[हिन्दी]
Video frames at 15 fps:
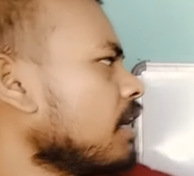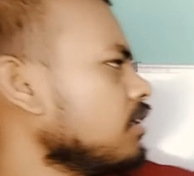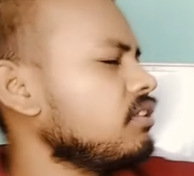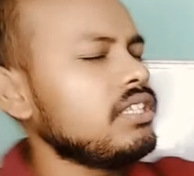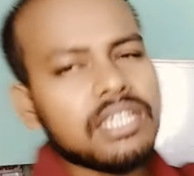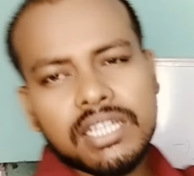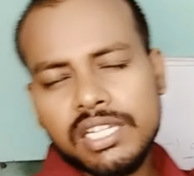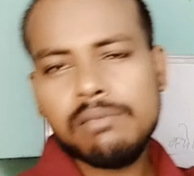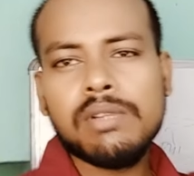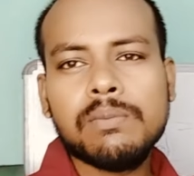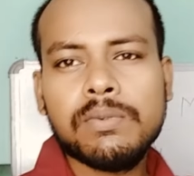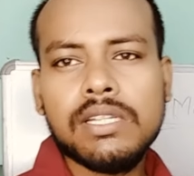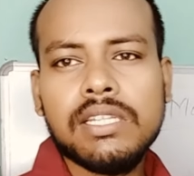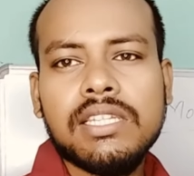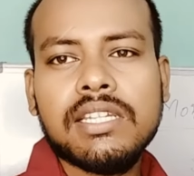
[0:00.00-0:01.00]
पा रहे दिए गए नंबर
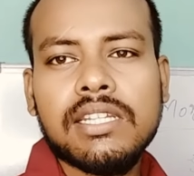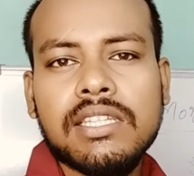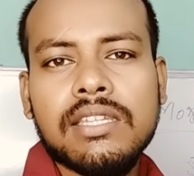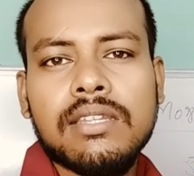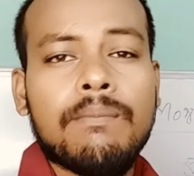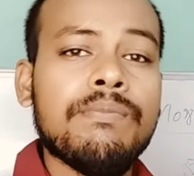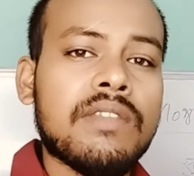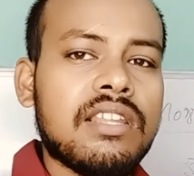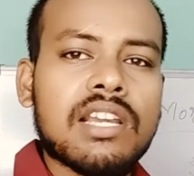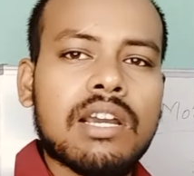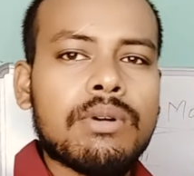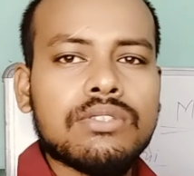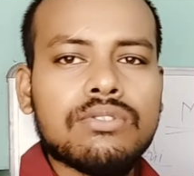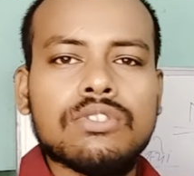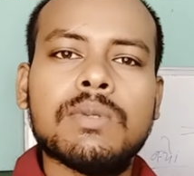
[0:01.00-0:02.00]
पर लिख करके लिखा
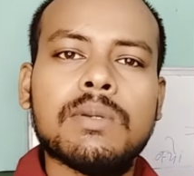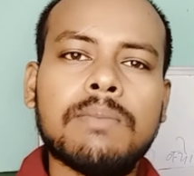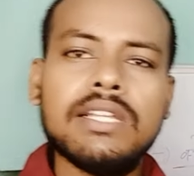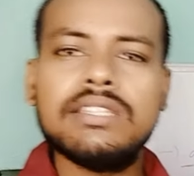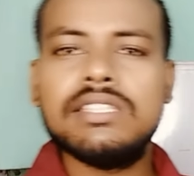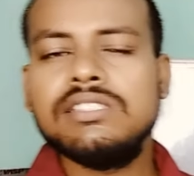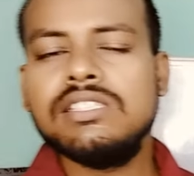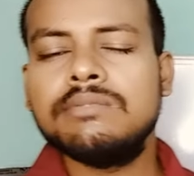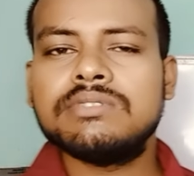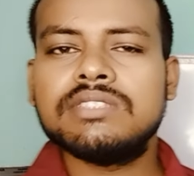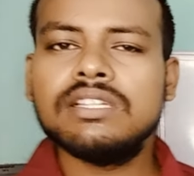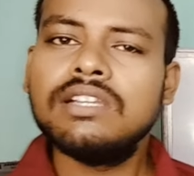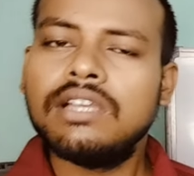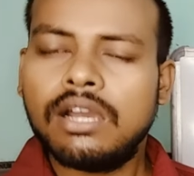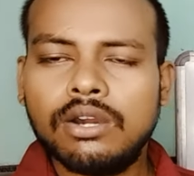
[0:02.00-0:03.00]
हुआ जो उस पर बात कीजिए
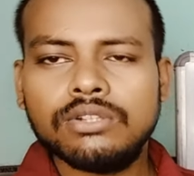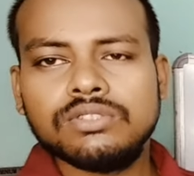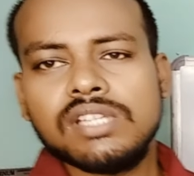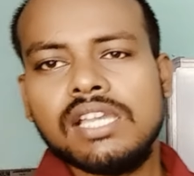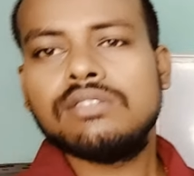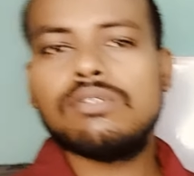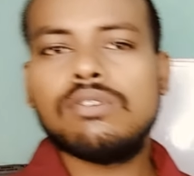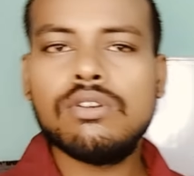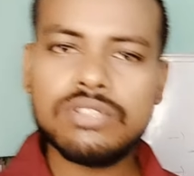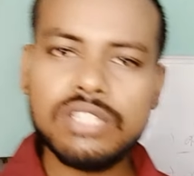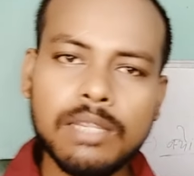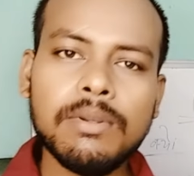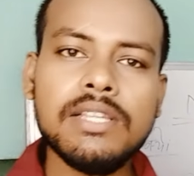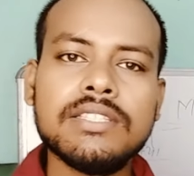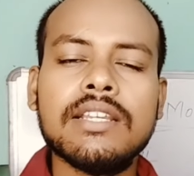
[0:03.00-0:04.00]
हमसे और चाहे तो
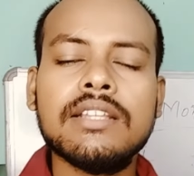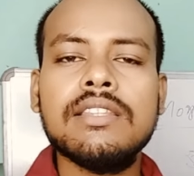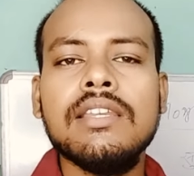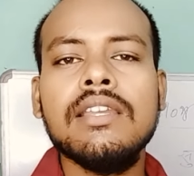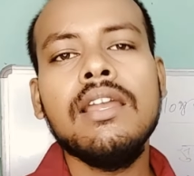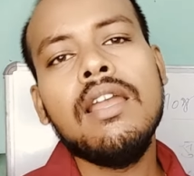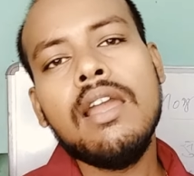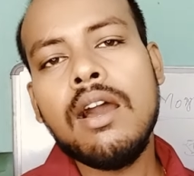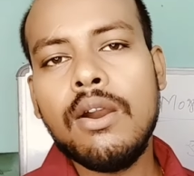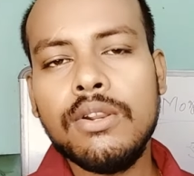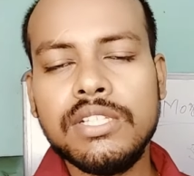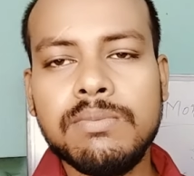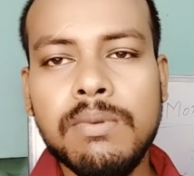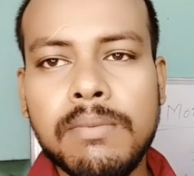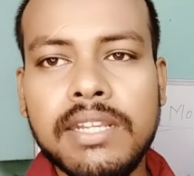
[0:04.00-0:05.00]
काउंसलिंग भी ले सकते हैं और
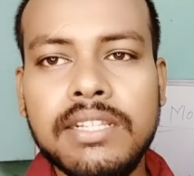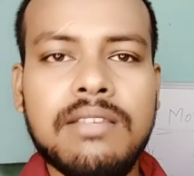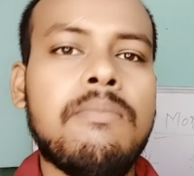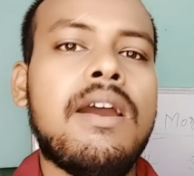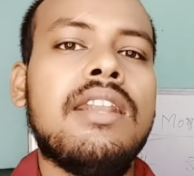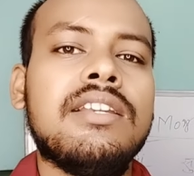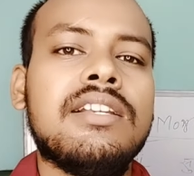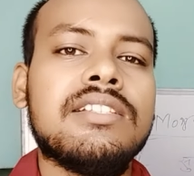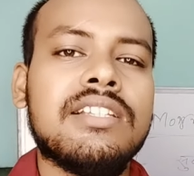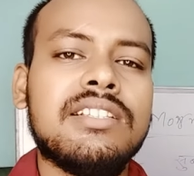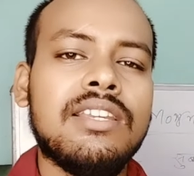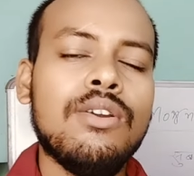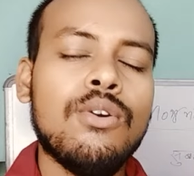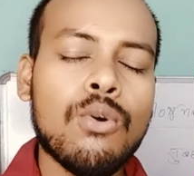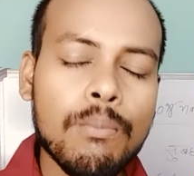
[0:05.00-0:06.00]
इस बीमारी से बाहर निकल
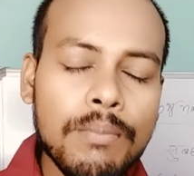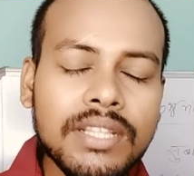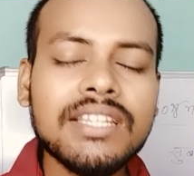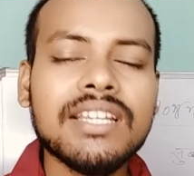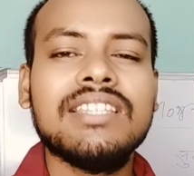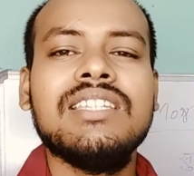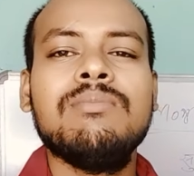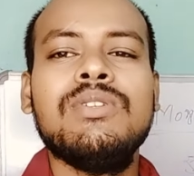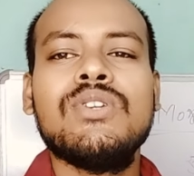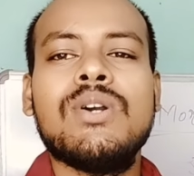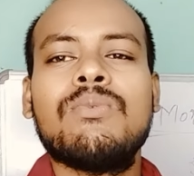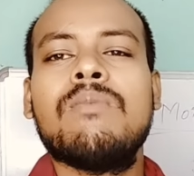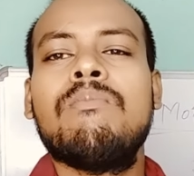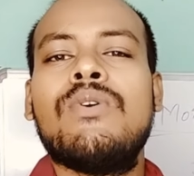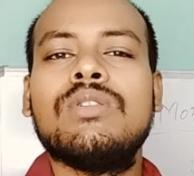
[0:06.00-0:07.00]
सकते हैं उम्मीद करते हैं वीडियो
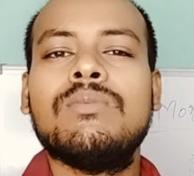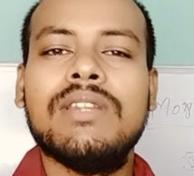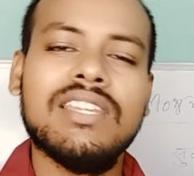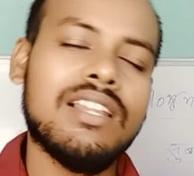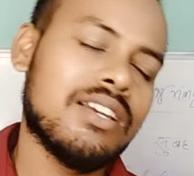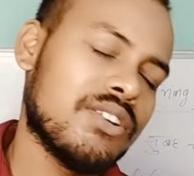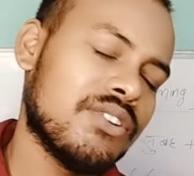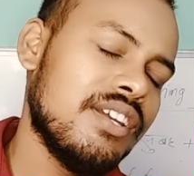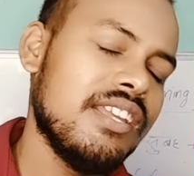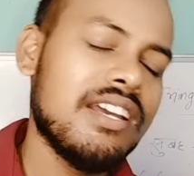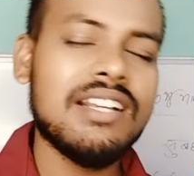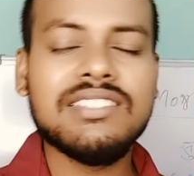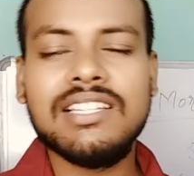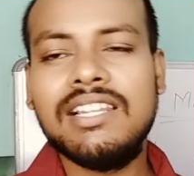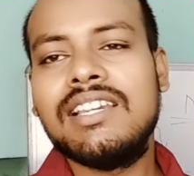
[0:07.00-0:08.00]
आपको बहुत बढ़िया लगा
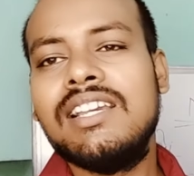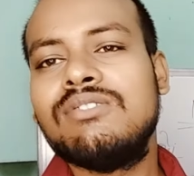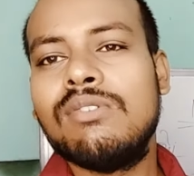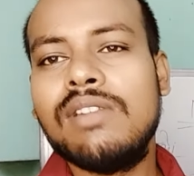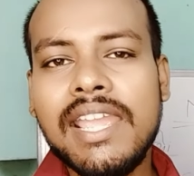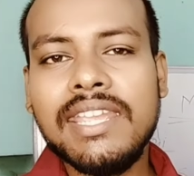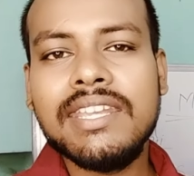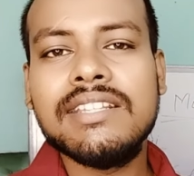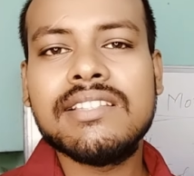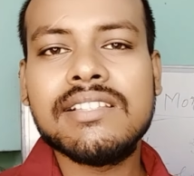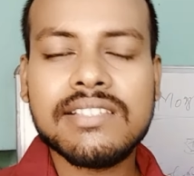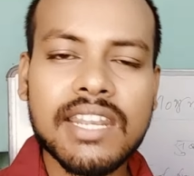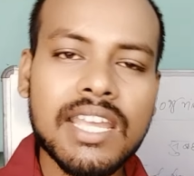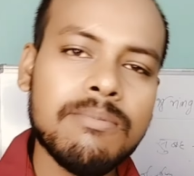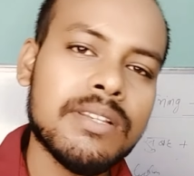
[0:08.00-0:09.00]
अच्छा लगा तो लाइक करें
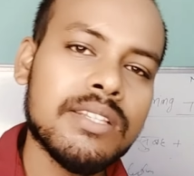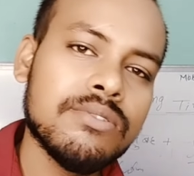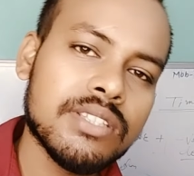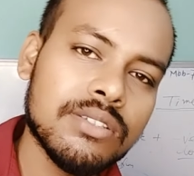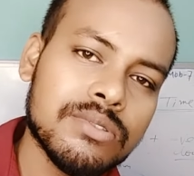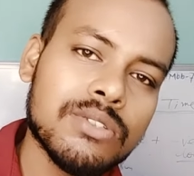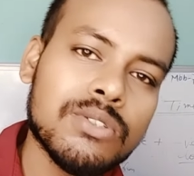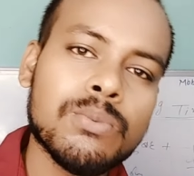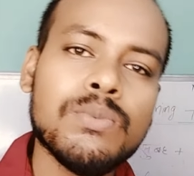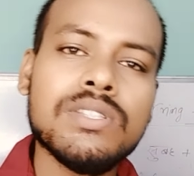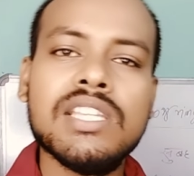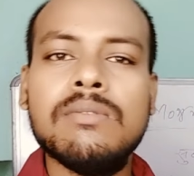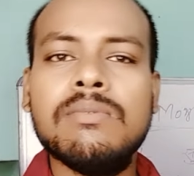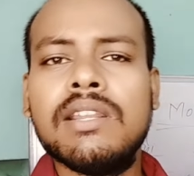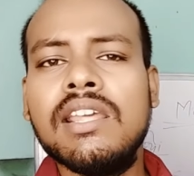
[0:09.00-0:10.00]
सब्सक्राइब करें दूसरे दूसरे ग्रुप में
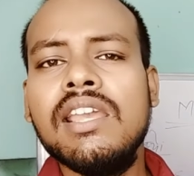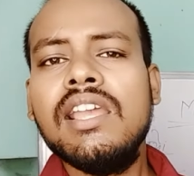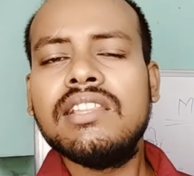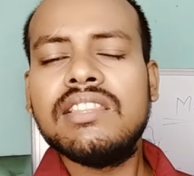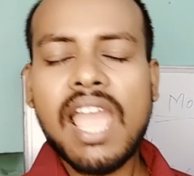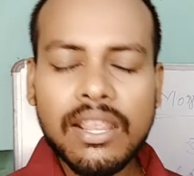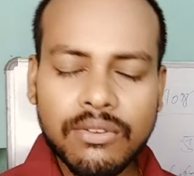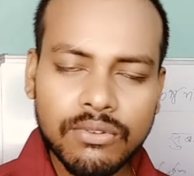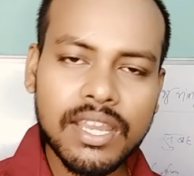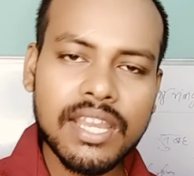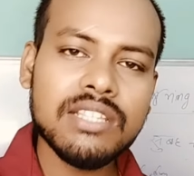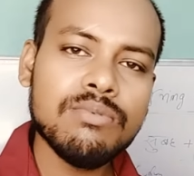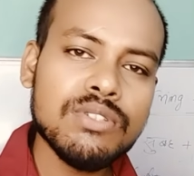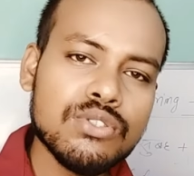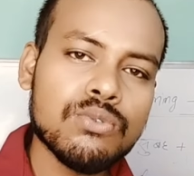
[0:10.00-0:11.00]
शेयर करें थैंक यू
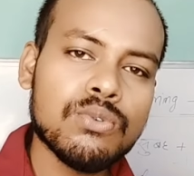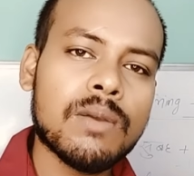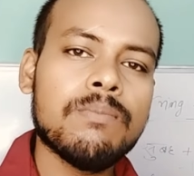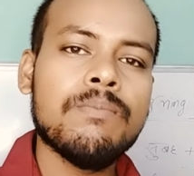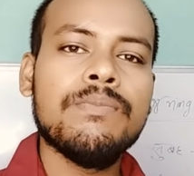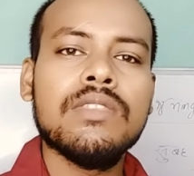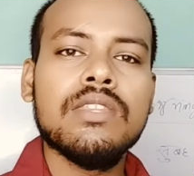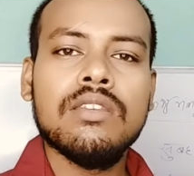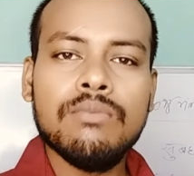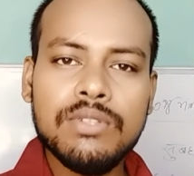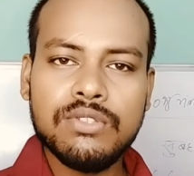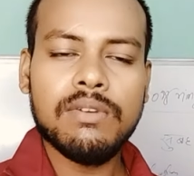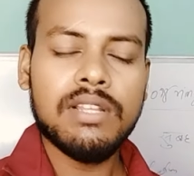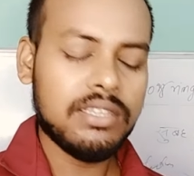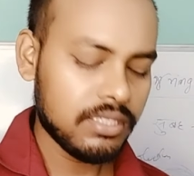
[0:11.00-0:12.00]
गाइज विश यू अप
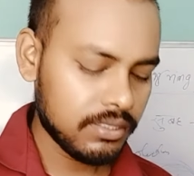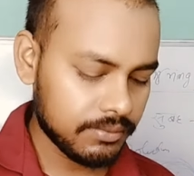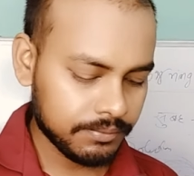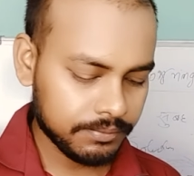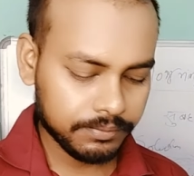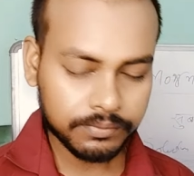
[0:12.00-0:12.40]
विश यू वेल्थ